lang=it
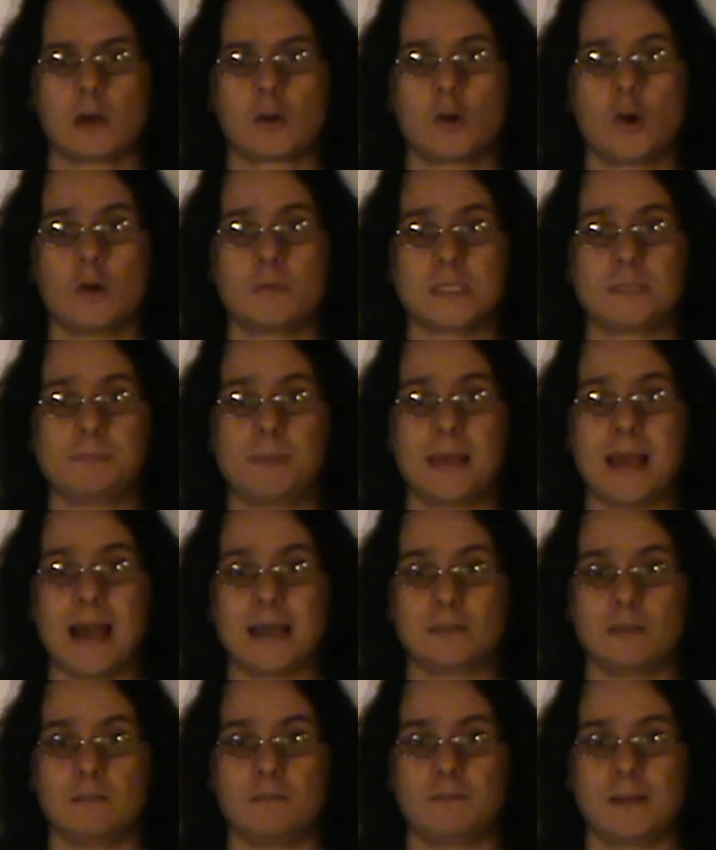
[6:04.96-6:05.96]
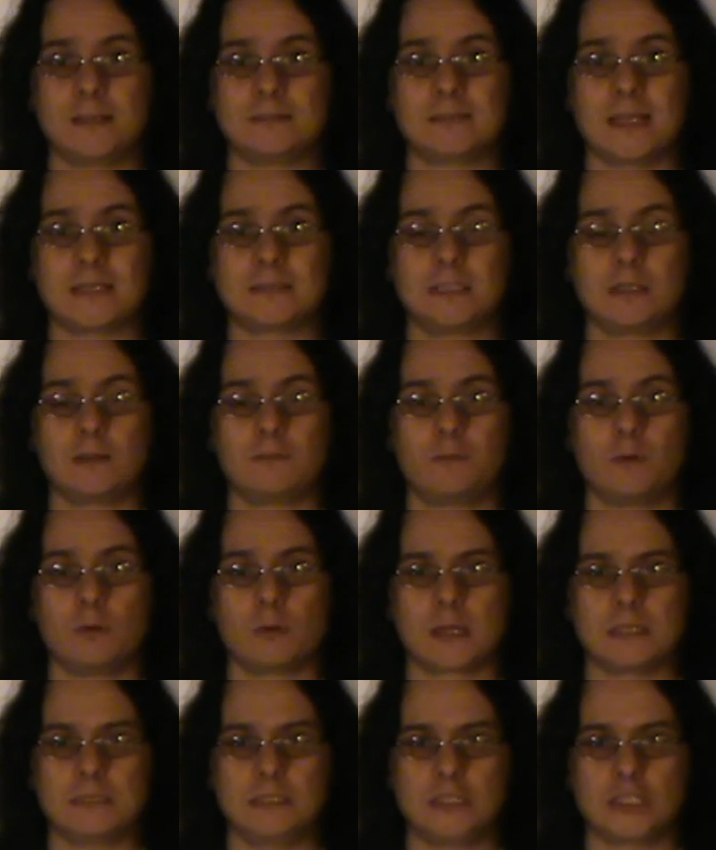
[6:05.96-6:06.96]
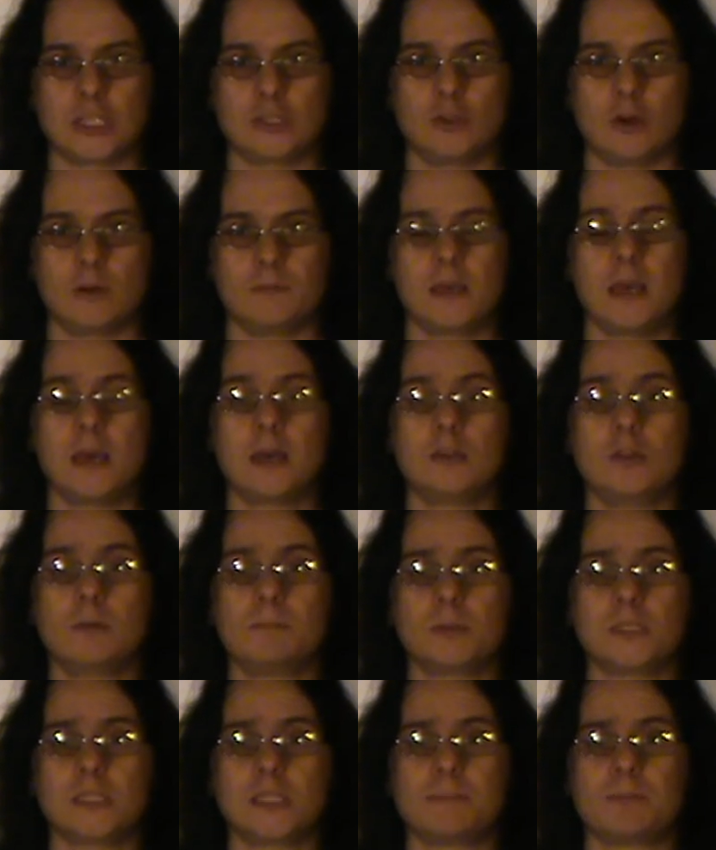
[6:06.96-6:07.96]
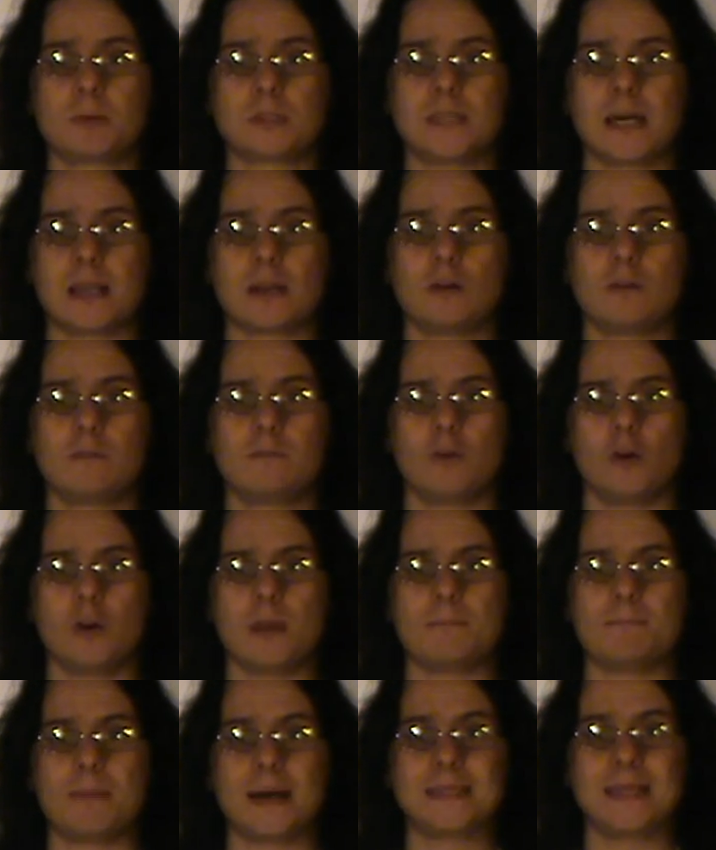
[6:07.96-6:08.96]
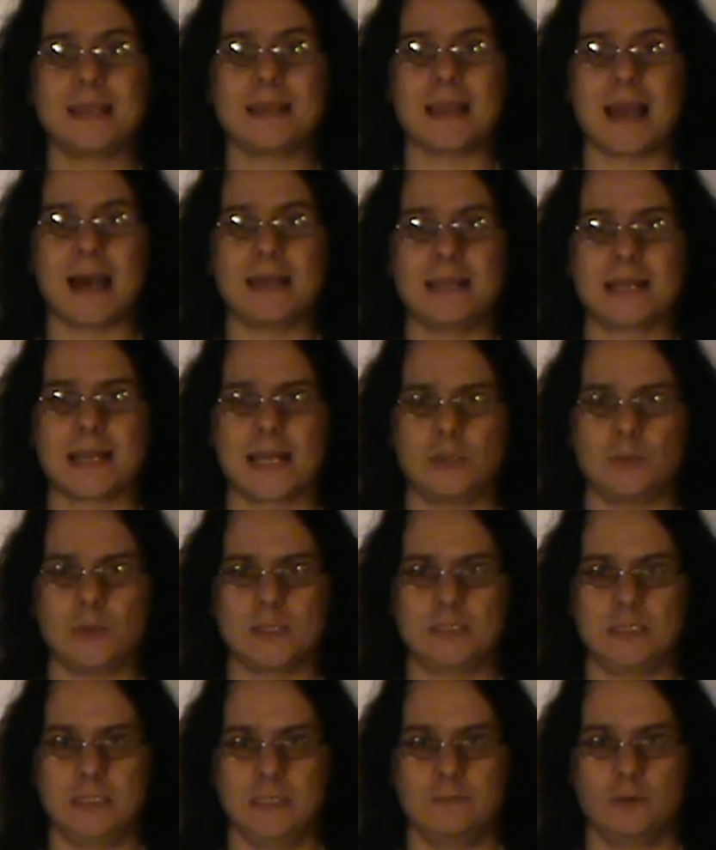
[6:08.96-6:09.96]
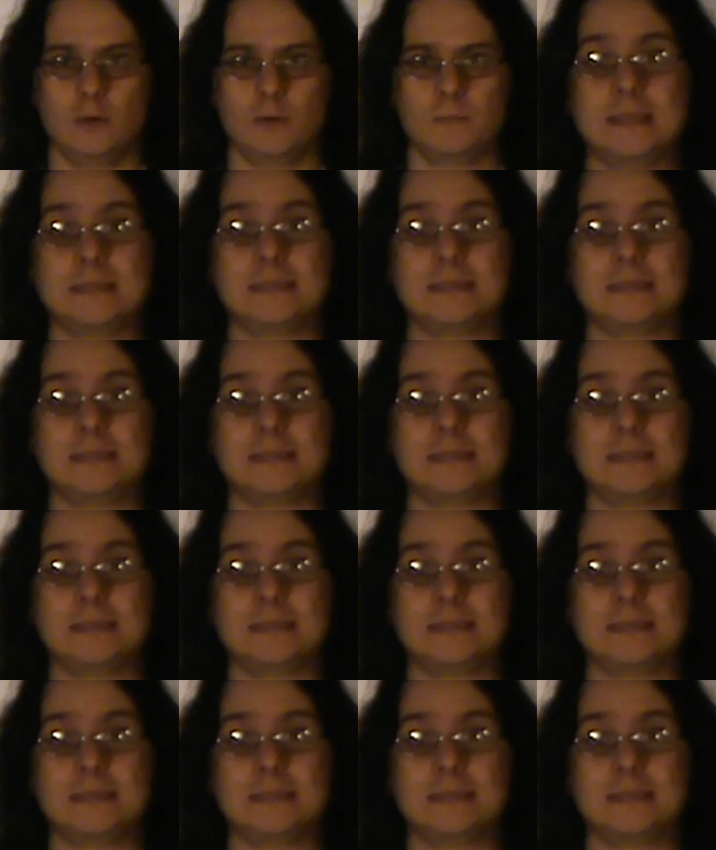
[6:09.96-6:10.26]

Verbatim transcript: come spiegato in Fantastic Four 19, non potete portare con voi materiale radioattivo.